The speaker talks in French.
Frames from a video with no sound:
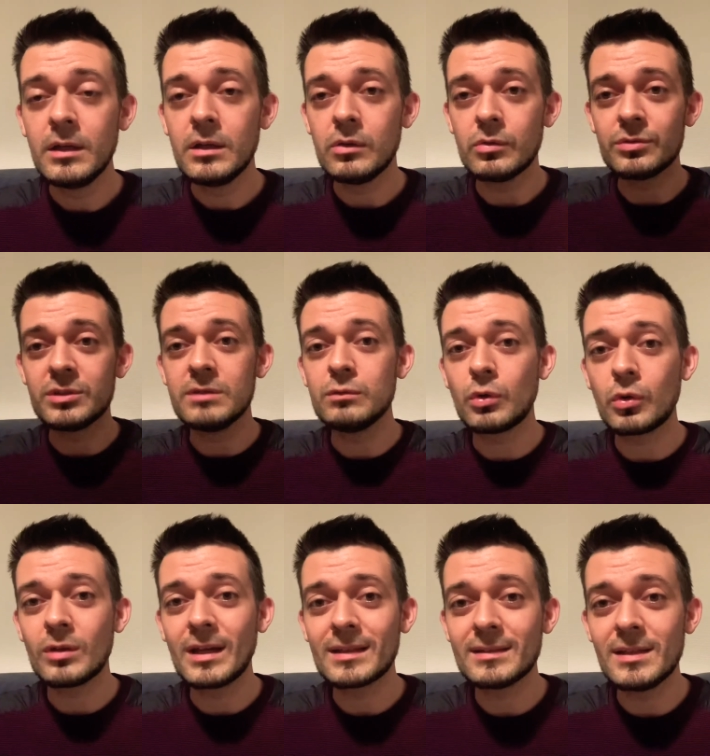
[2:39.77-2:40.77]
Donc si vous
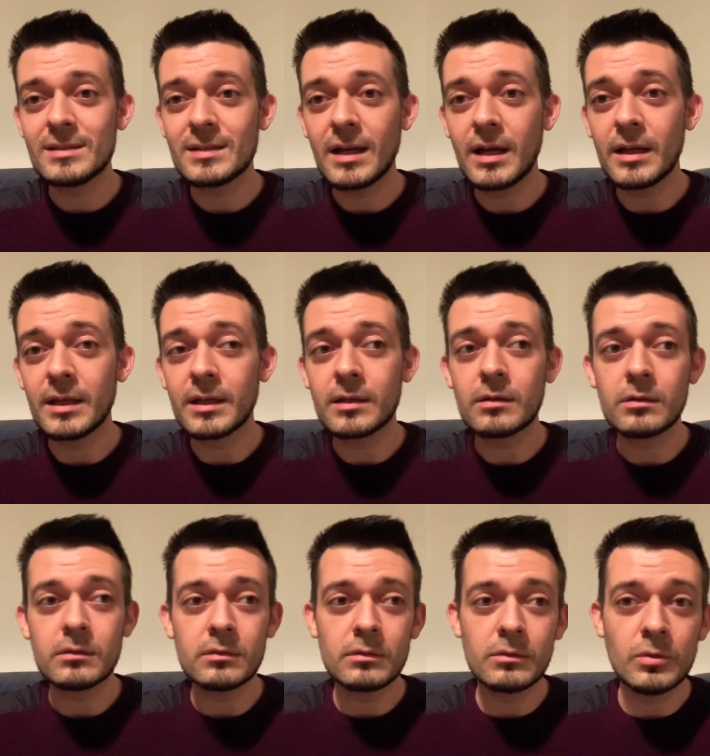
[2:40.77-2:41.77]
regardez ça et
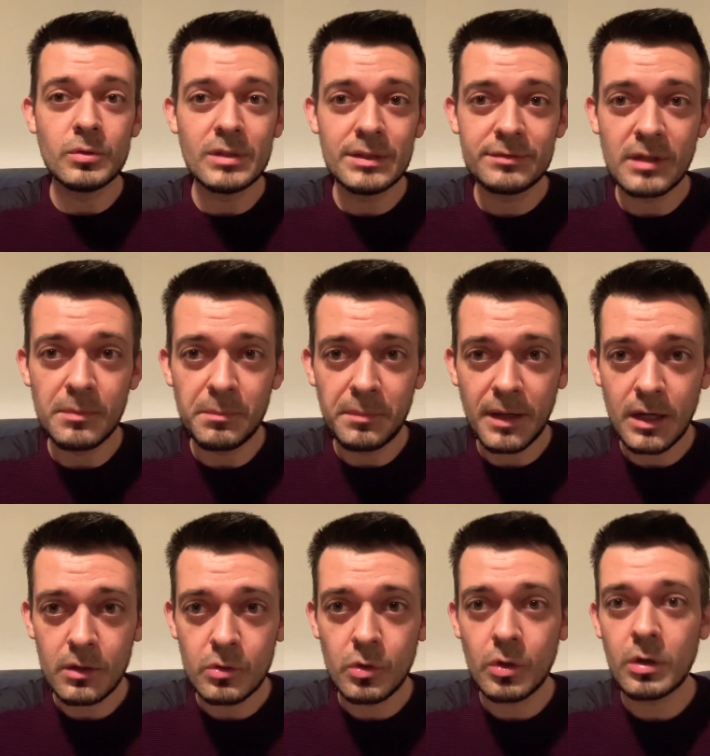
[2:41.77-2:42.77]
que le livre n'est pas
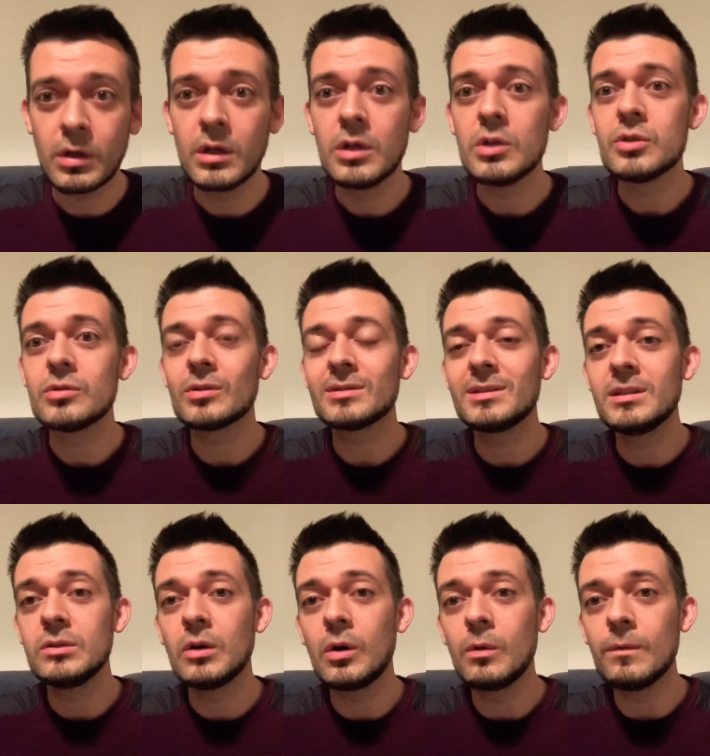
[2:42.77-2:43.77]
encore sorti
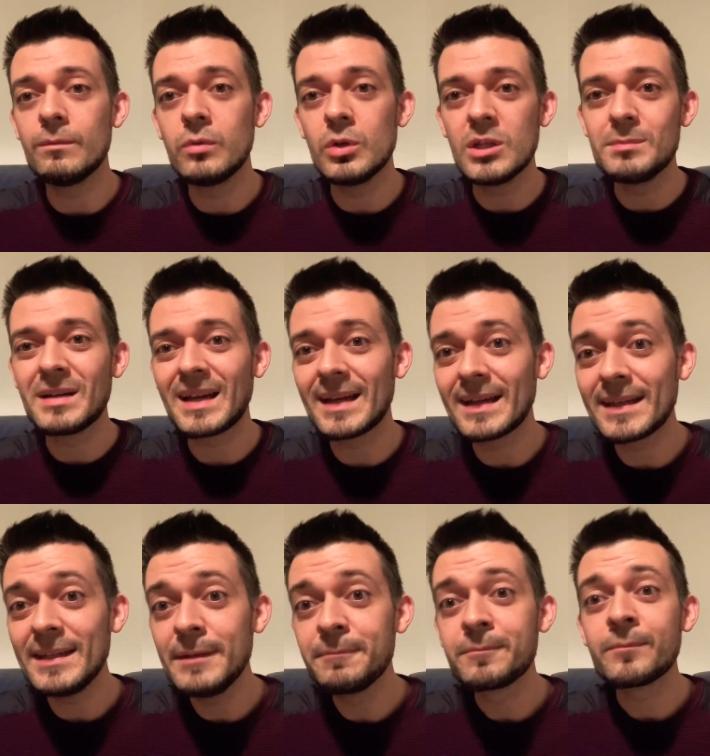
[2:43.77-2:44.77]
dans vos
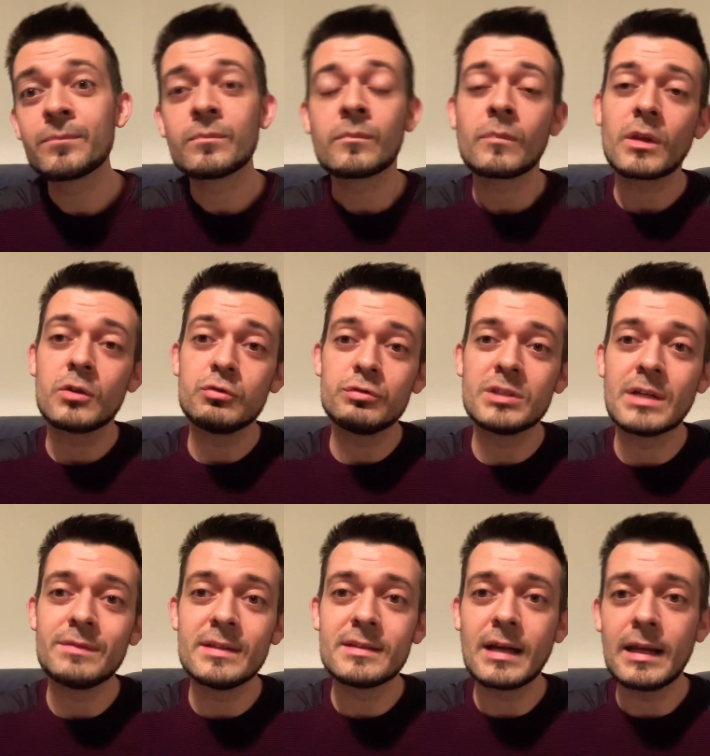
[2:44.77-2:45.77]
librairies, je vous
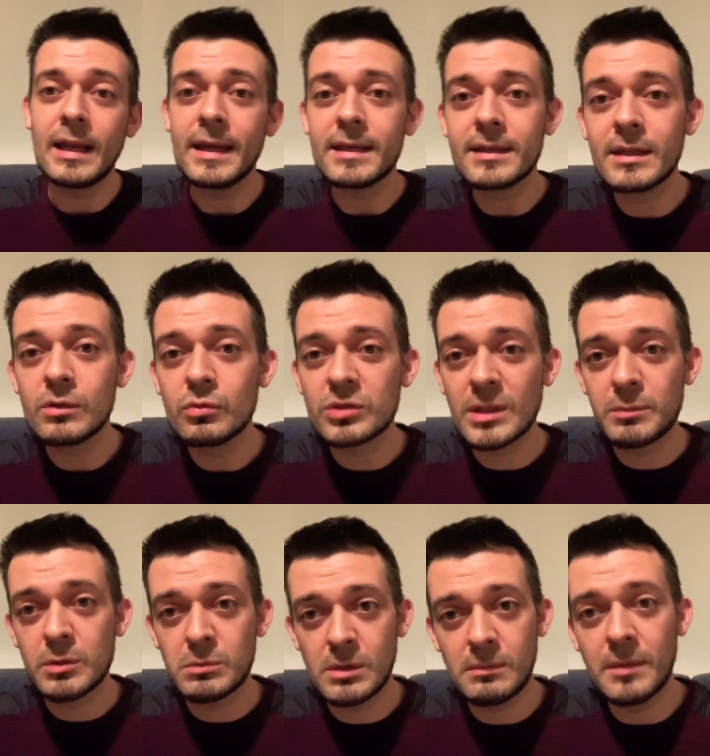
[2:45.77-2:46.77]
invite à liker tout
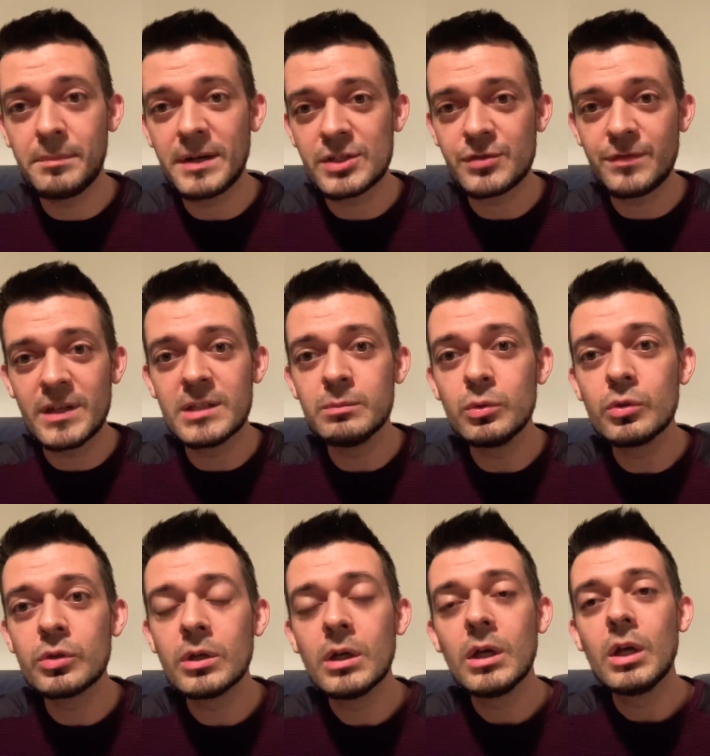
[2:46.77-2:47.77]
simplement ma page Facebook
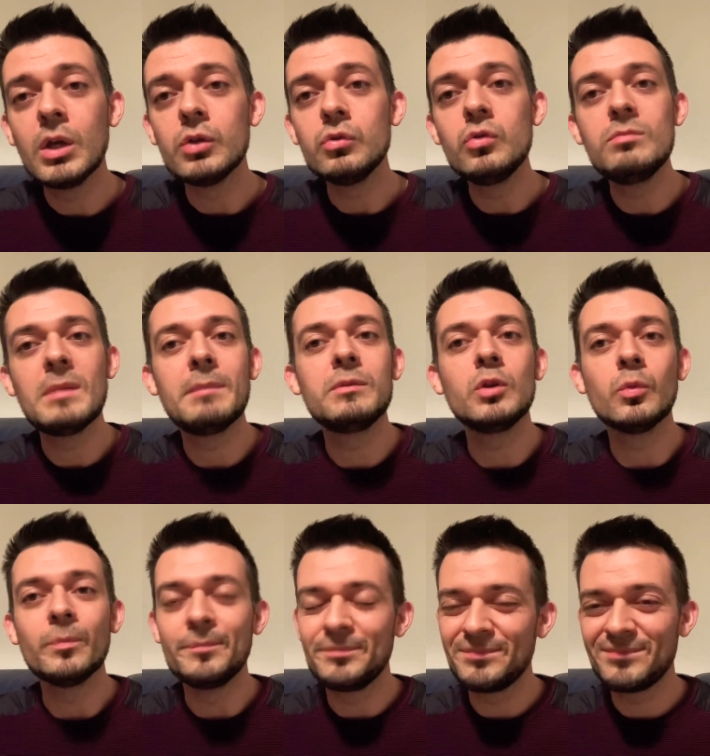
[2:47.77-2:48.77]
du même nom.
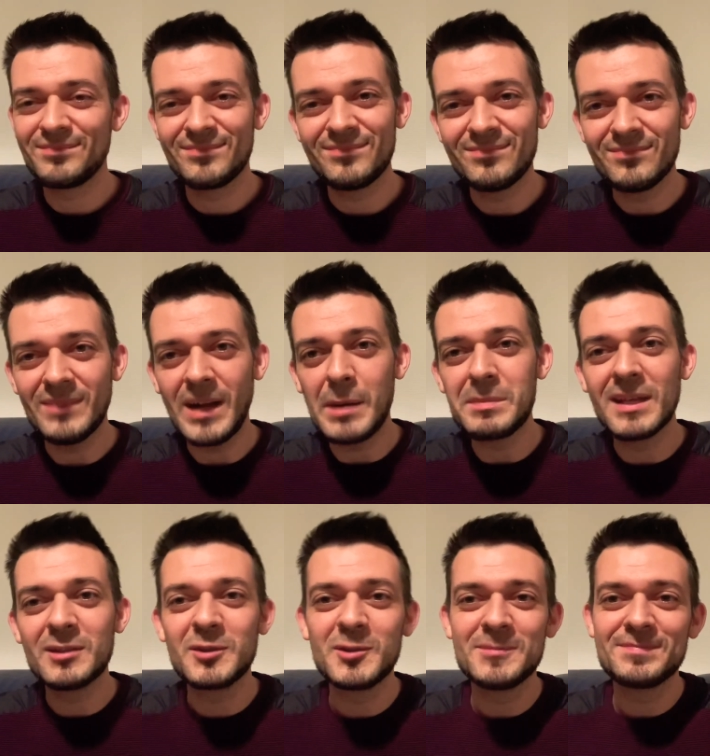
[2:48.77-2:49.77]
À
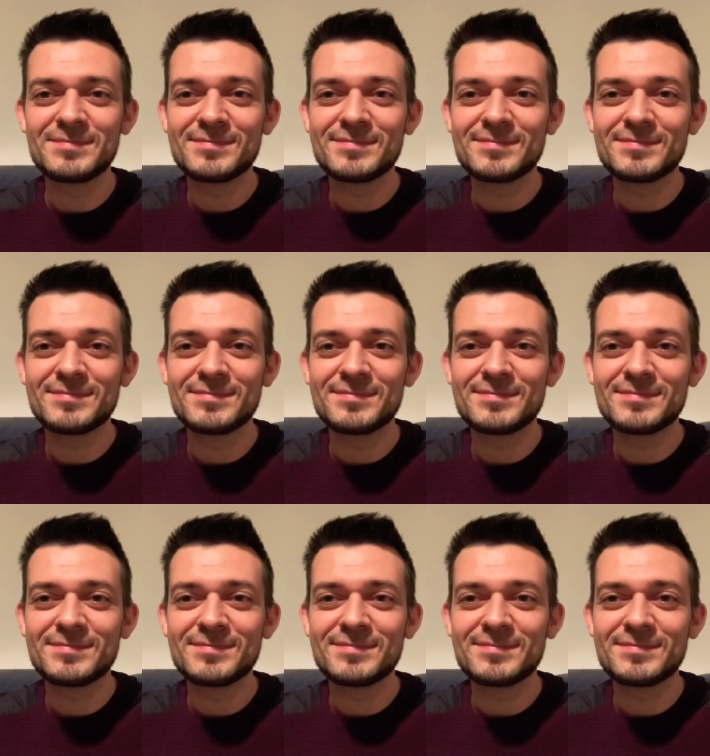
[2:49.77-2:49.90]
bientôt.